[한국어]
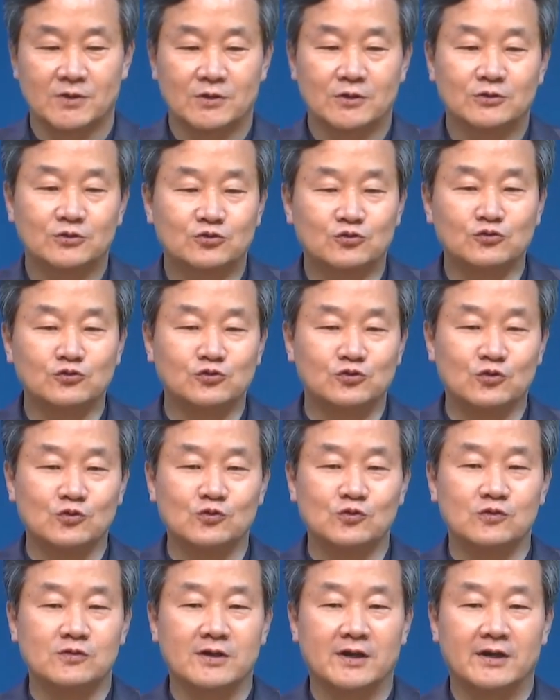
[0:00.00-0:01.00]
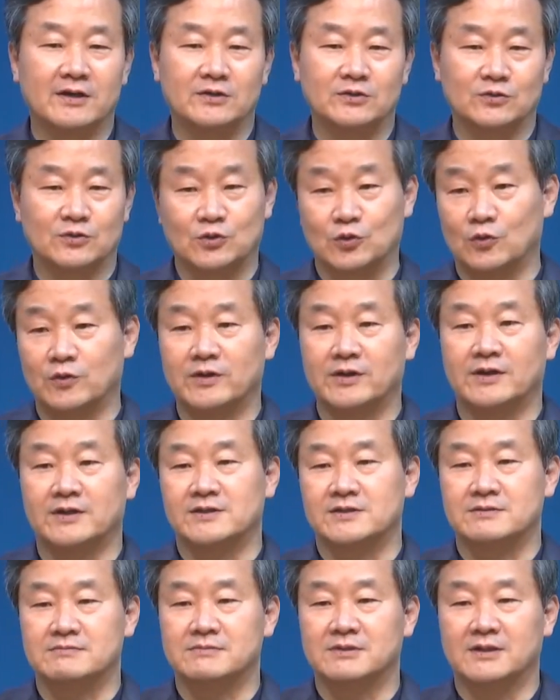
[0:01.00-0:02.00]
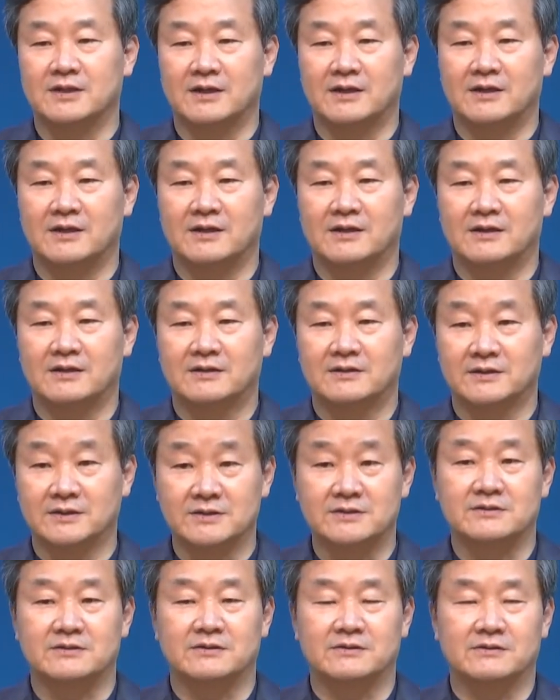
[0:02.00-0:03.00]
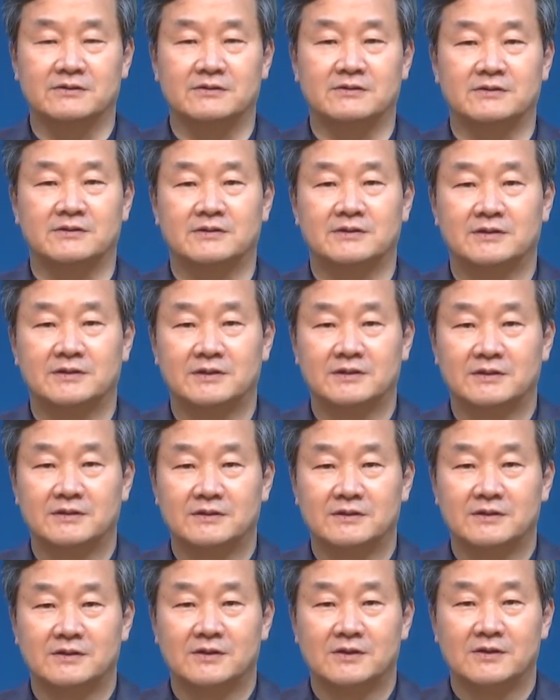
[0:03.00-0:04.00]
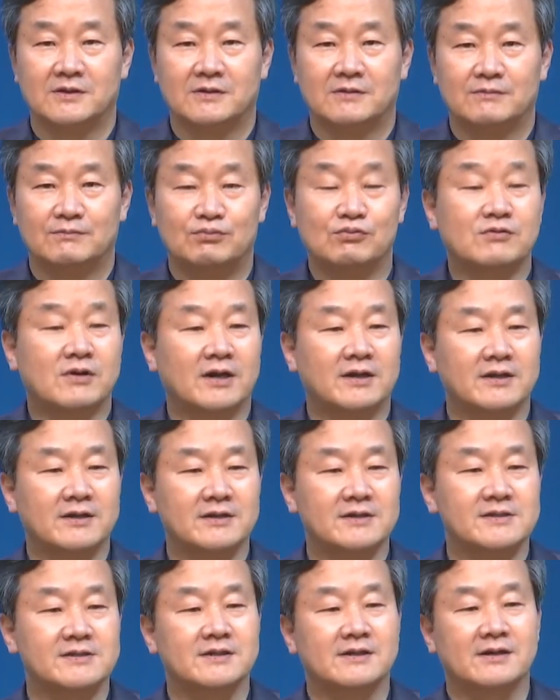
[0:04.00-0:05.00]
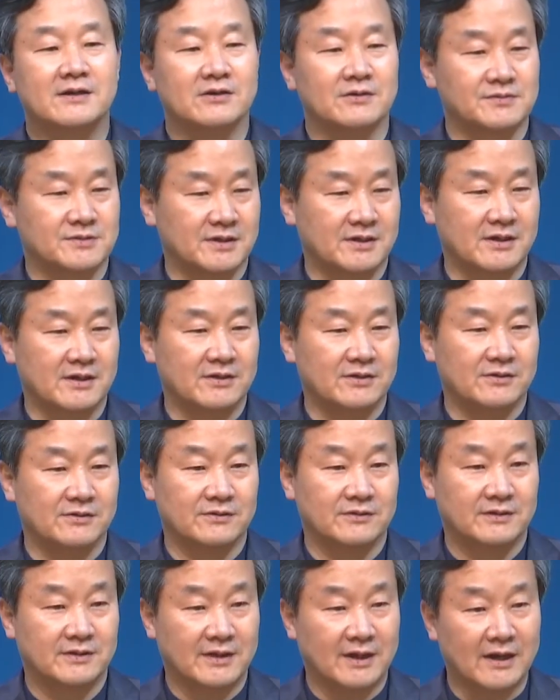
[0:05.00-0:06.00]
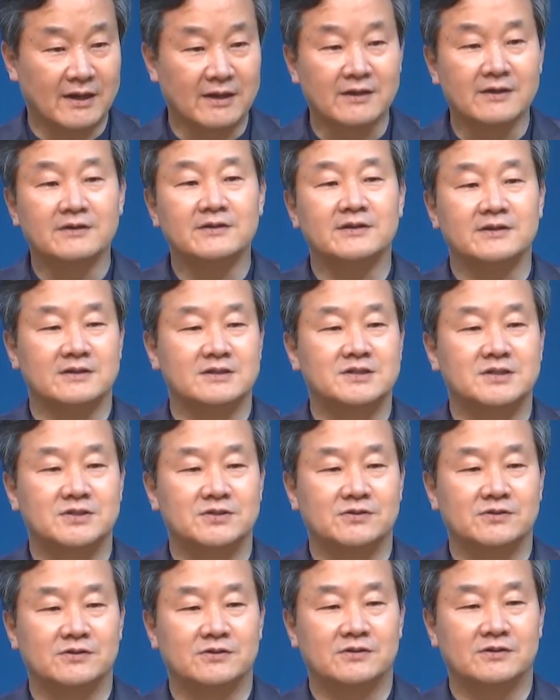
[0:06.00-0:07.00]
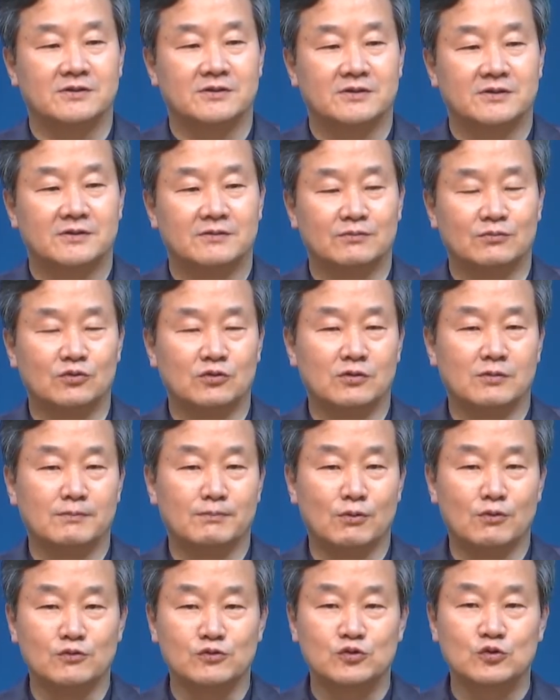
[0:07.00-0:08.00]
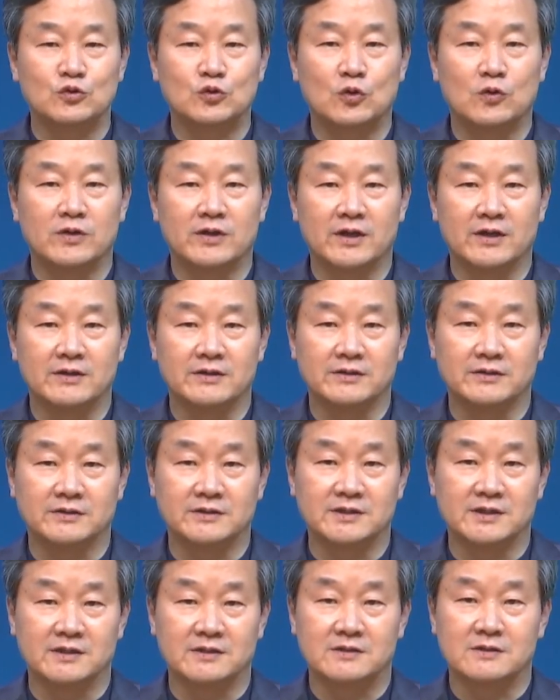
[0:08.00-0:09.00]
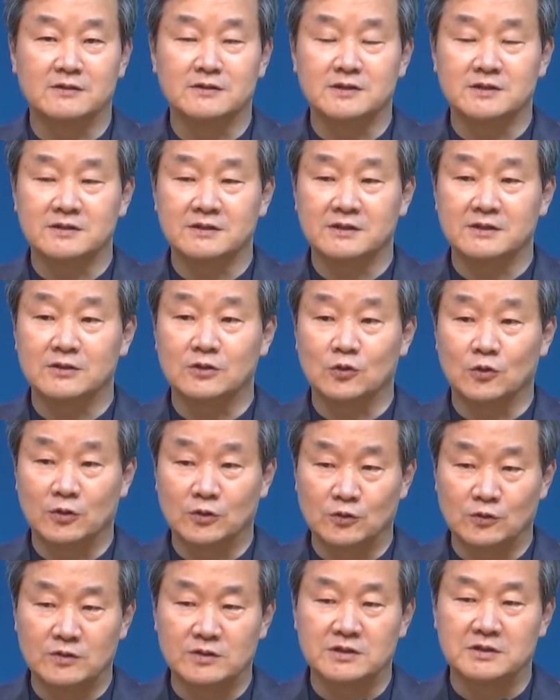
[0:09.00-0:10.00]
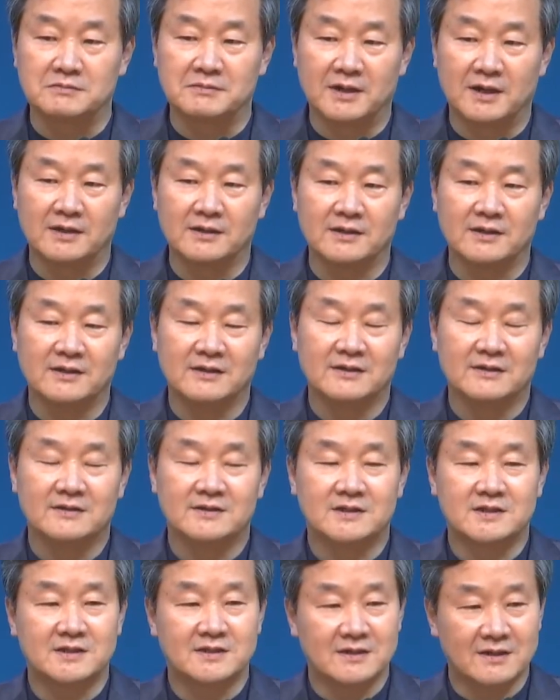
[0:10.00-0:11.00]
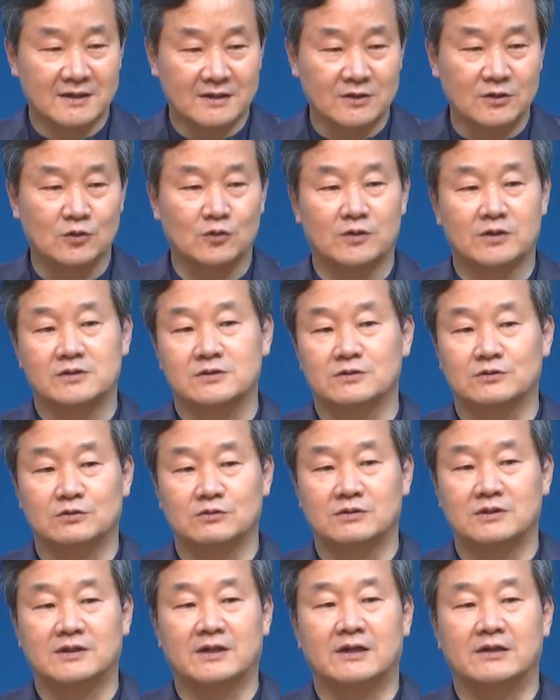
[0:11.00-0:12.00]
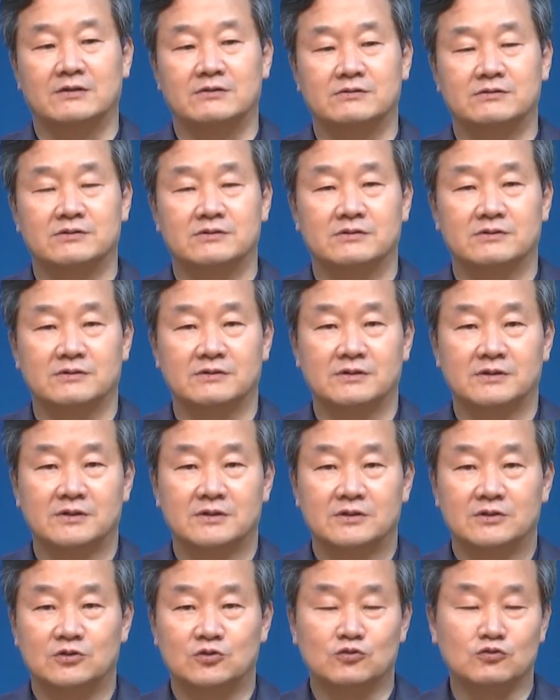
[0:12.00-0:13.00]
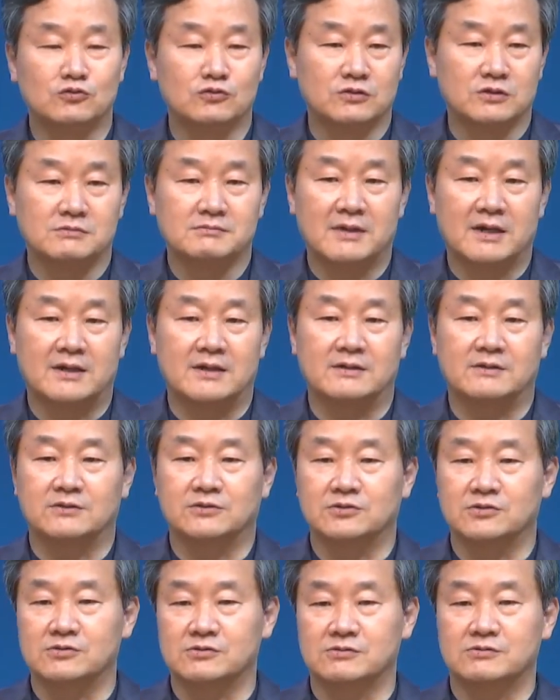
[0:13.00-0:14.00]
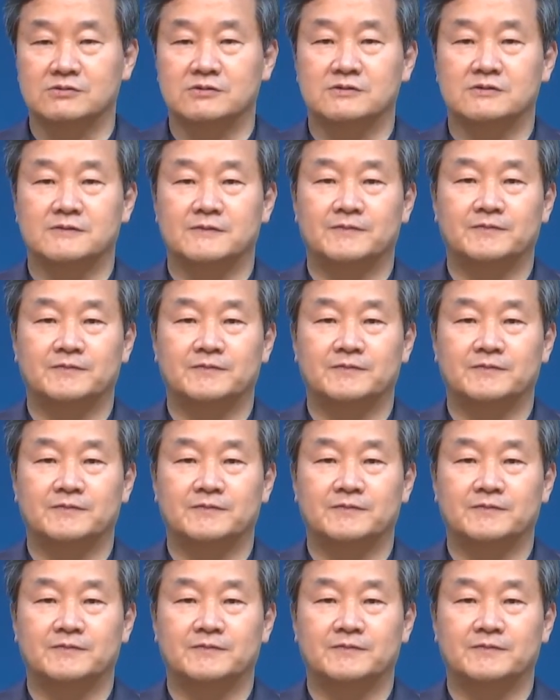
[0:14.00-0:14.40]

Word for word: 중동 국가에도 교회가 있습니다. 있어요. 북한에는 있을까요, 없을까요? 당연히 있죠 물론 봉수교회나 이런 이제 정치적인 교회도 있지만 지하교회 성도들이 다 있고요. 중국은 말할 것도 없고요.